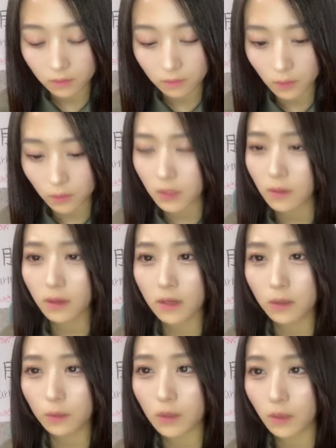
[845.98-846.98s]
まあ、歌
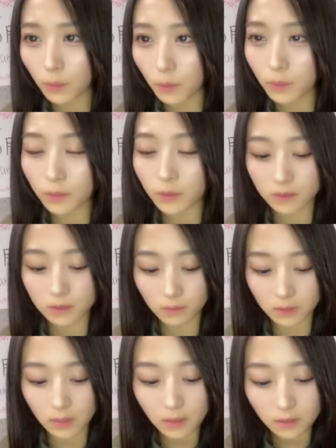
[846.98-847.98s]
割りとかも、ま
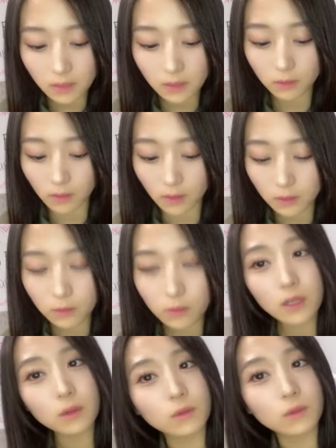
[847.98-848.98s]
あ、3人とか1
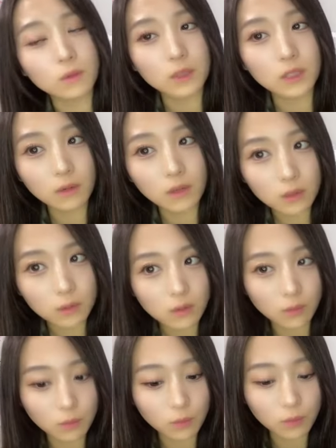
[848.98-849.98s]
人の歌割りと
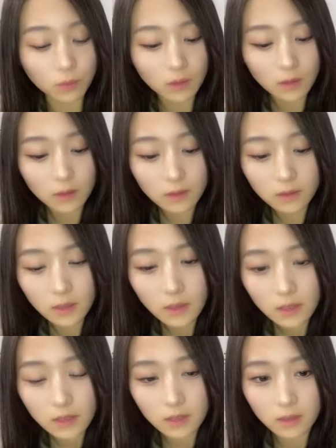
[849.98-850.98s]
かも
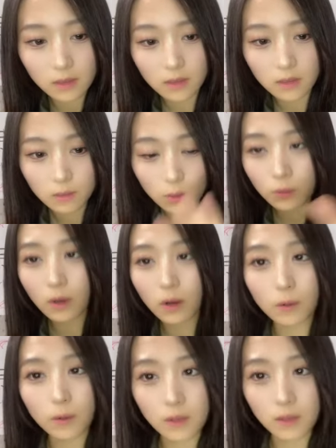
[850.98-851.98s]
ないこと
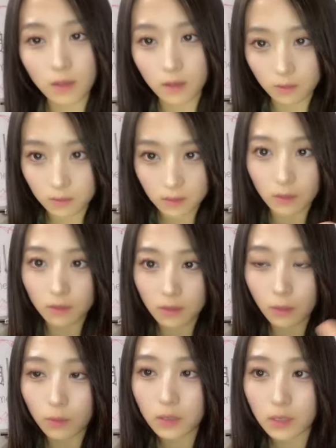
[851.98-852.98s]
が多いんだけどさ
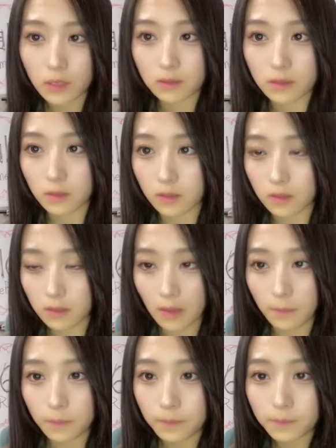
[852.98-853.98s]
大人数って